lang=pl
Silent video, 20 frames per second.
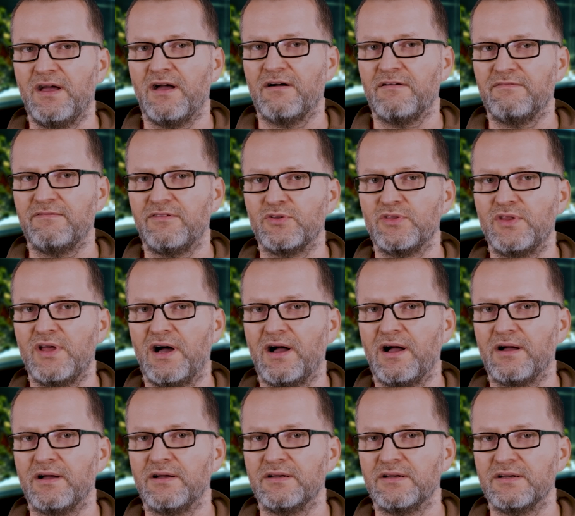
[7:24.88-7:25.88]

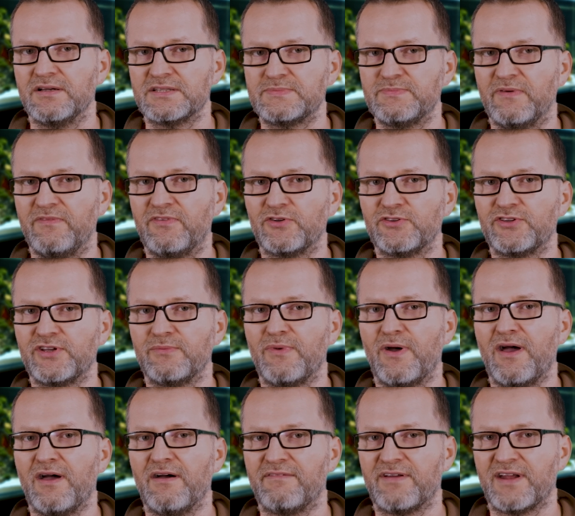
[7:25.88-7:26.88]
Woda e, z powrotem
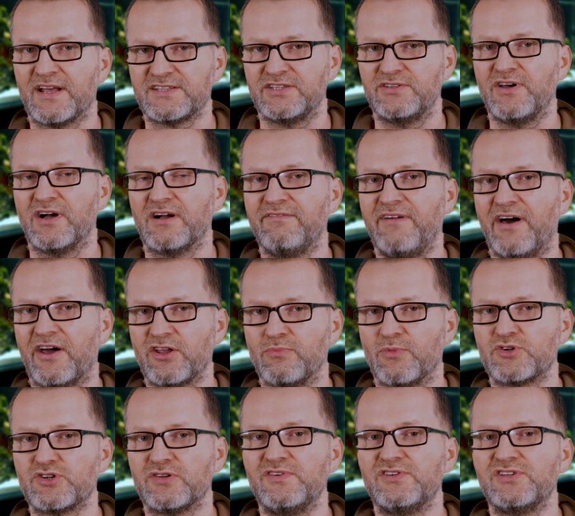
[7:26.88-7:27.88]
wraca do akwarium.
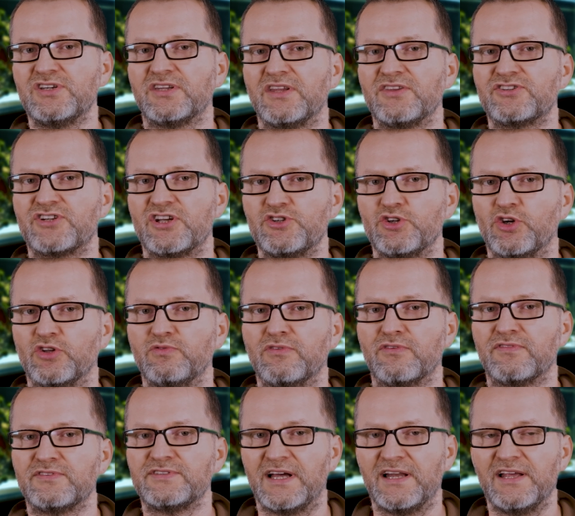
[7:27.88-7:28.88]
Oczywiście ten trzeci otwór
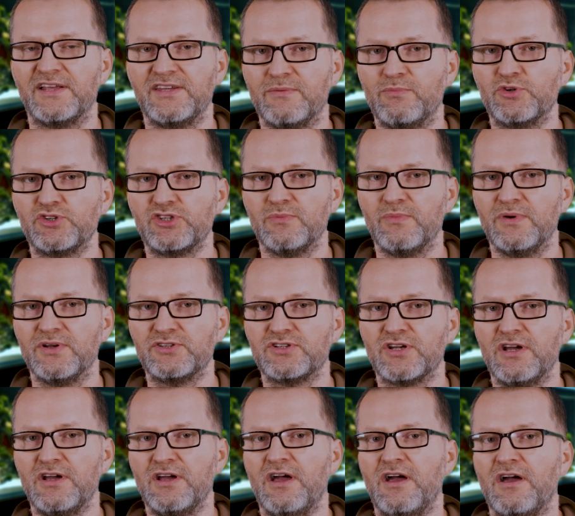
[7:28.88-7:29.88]
wcale nie musi być
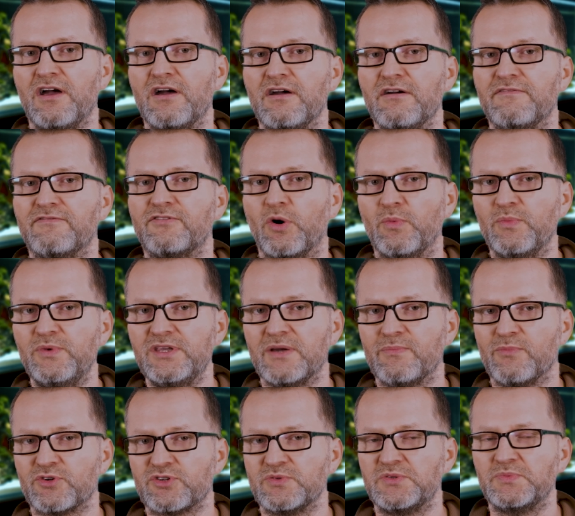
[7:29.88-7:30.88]
e, w kominie,
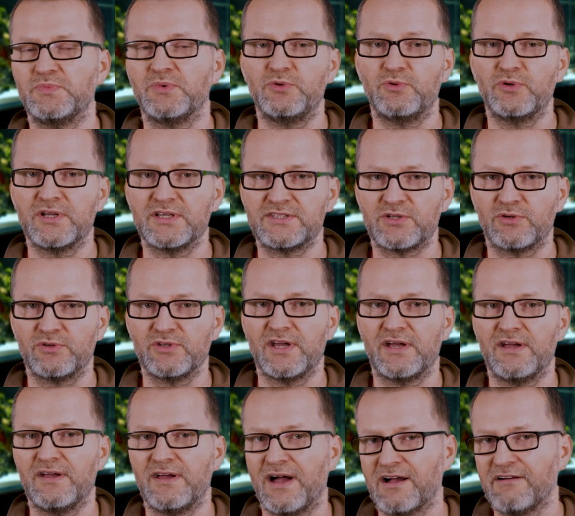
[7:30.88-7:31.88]
może być po drugiej stronie
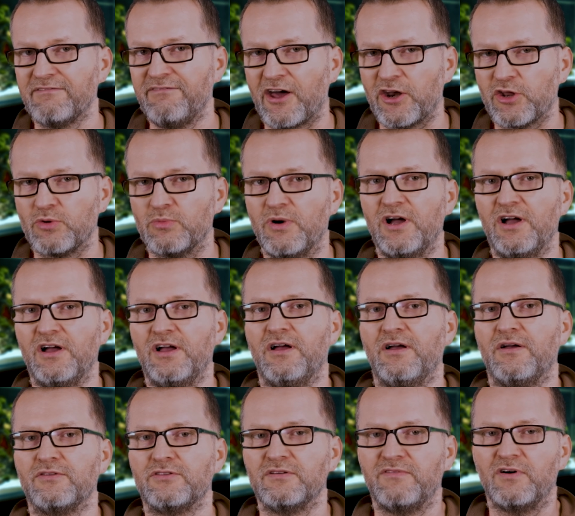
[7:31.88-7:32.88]
akwarium.
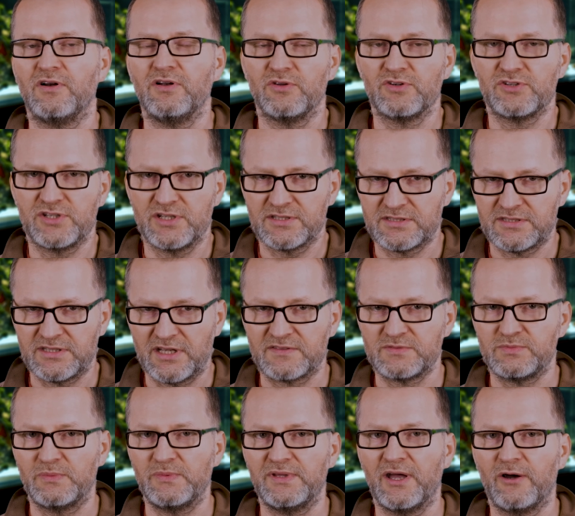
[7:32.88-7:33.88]
Dowolność jest, jak
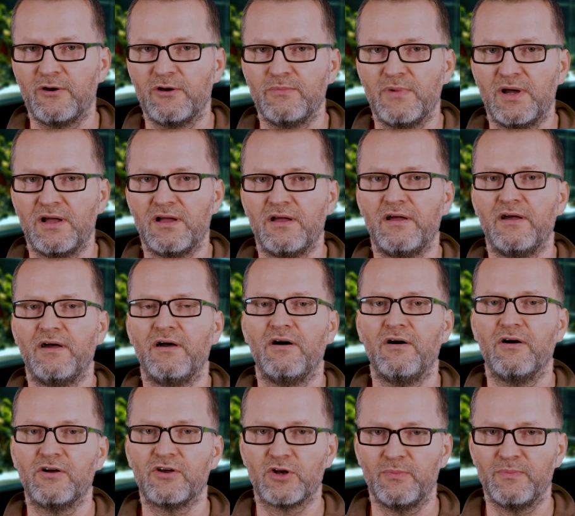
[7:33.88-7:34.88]
wspominałem,
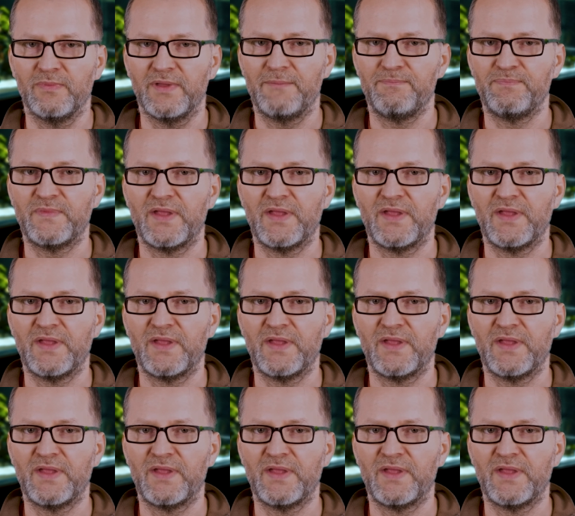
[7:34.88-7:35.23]
ogromna.